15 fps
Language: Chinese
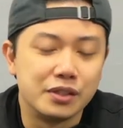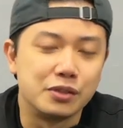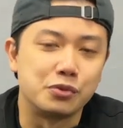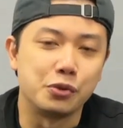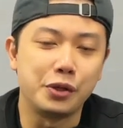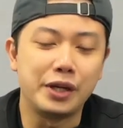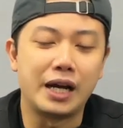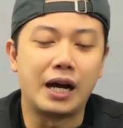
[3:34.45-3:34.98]

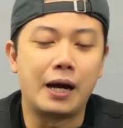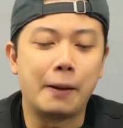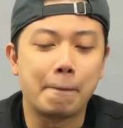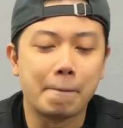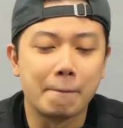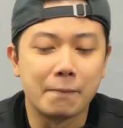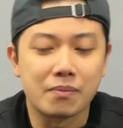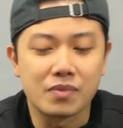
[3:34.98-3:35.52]
所以啊，
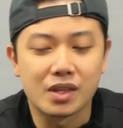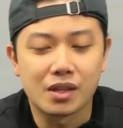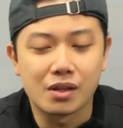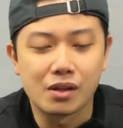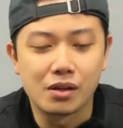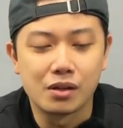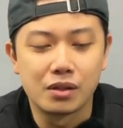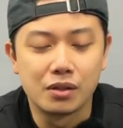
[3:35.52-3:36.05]

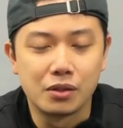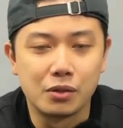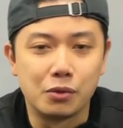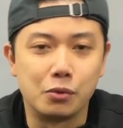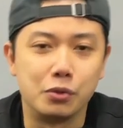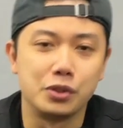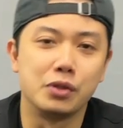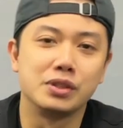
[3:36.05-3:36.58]

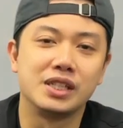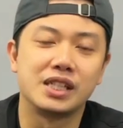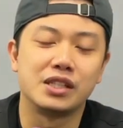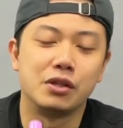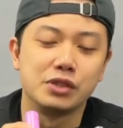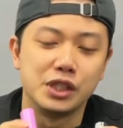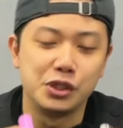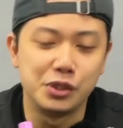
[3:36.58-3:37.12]
我用这个
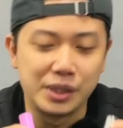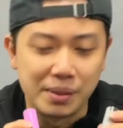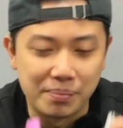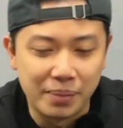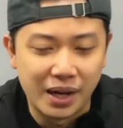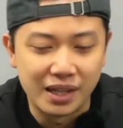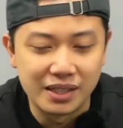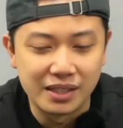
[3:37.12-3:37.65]
东西去
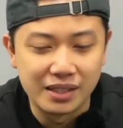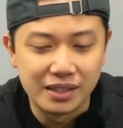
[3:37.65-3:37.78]
研判，